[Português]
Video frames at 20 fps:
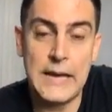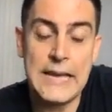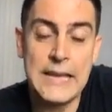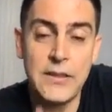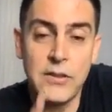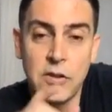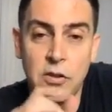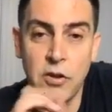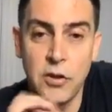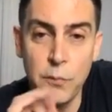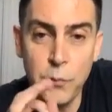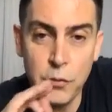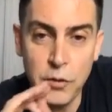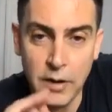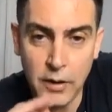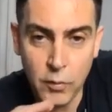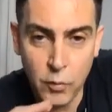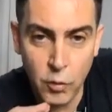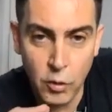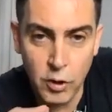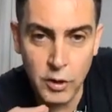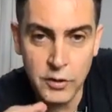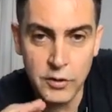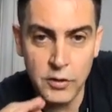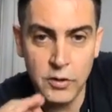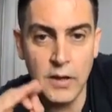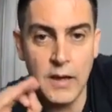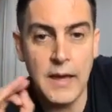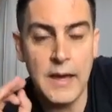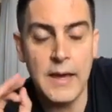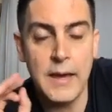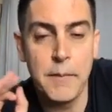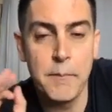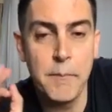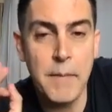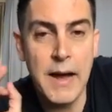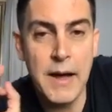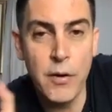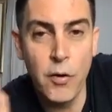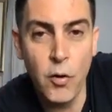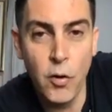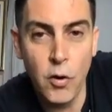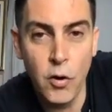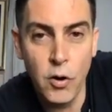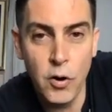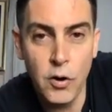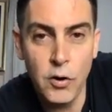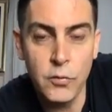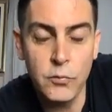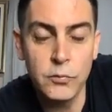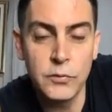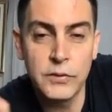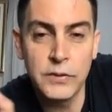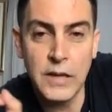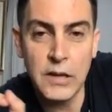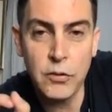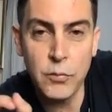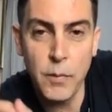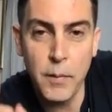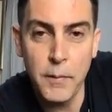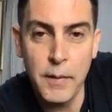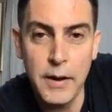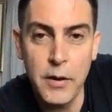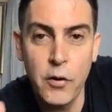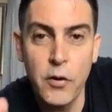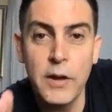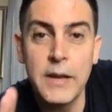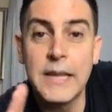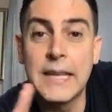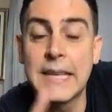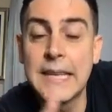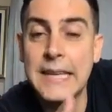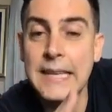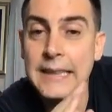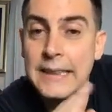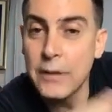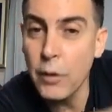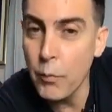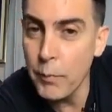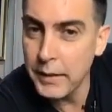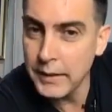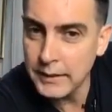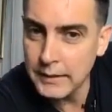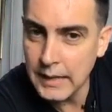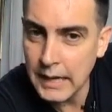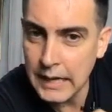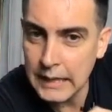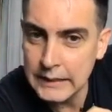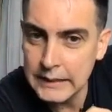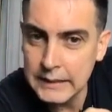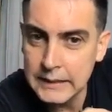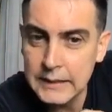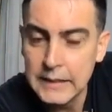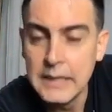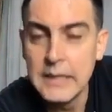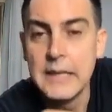esse tipo de acorde é maior com sétima maior e quinta aumentada.